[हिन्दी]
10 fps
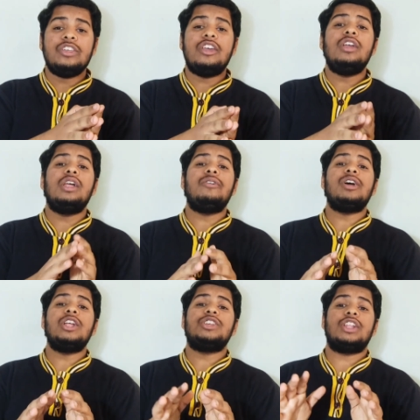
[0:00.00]
कि लव
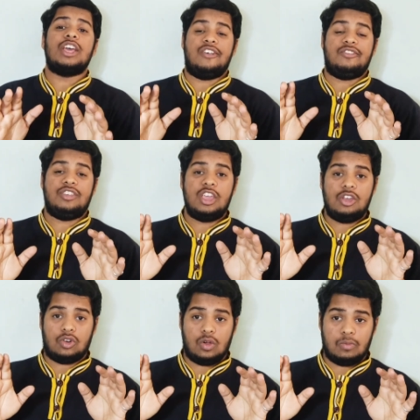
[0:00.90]
रंजन ऐसी
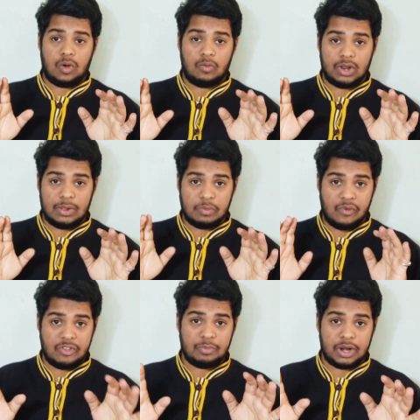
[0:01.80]
ही रोम कॉम वाली
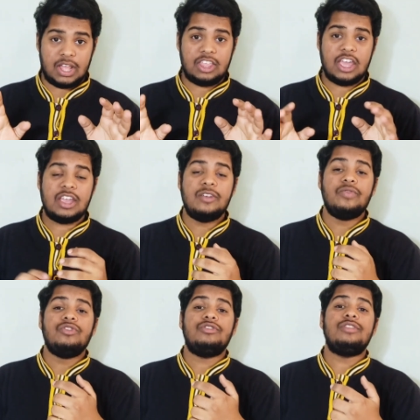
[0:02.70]
मूवीज़ बनाते
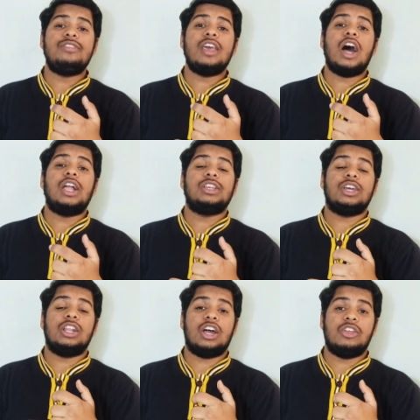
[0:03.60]
हैं जिससे
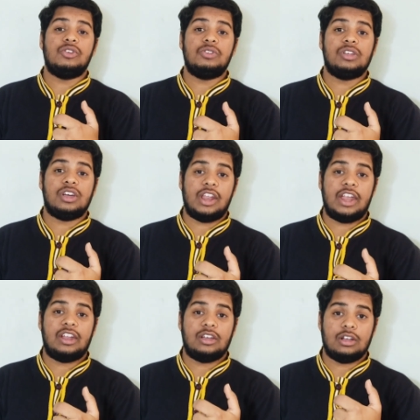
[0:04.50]
आजकल का यूथ
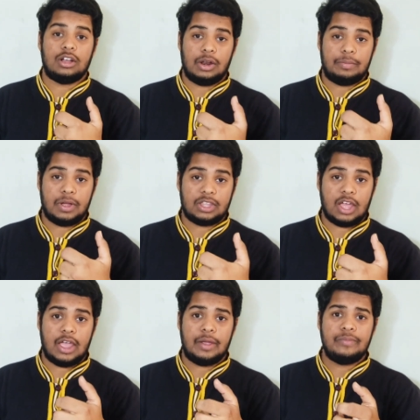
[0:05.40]
कनेक्ट कर पाता
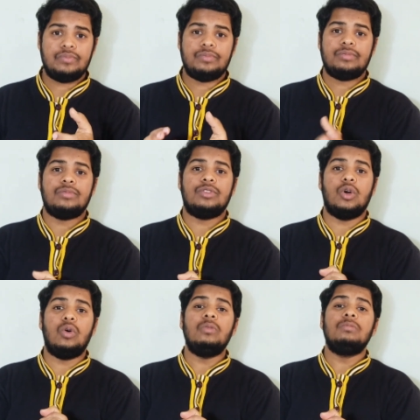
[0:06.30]
है
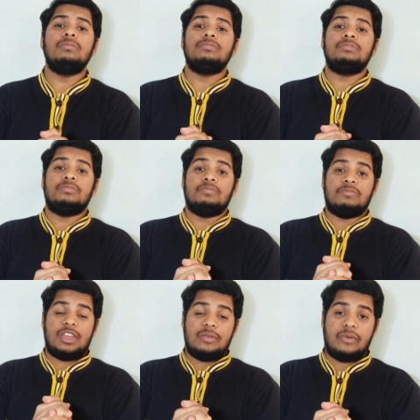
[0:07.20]
तो
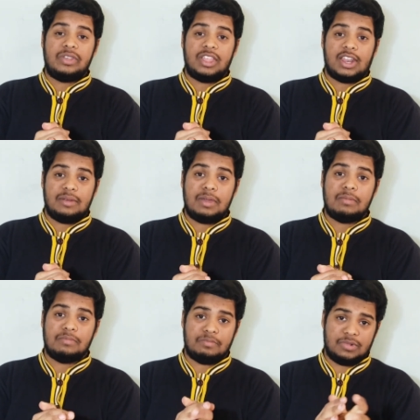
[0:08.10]
ये मूवी देखने
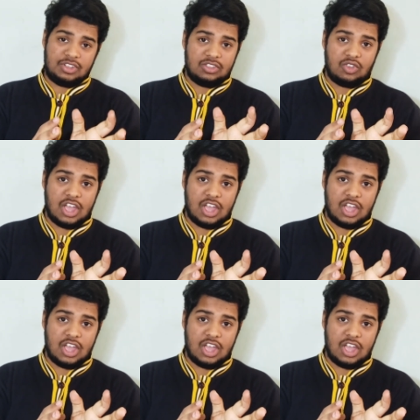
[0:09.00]
में मज़ा तो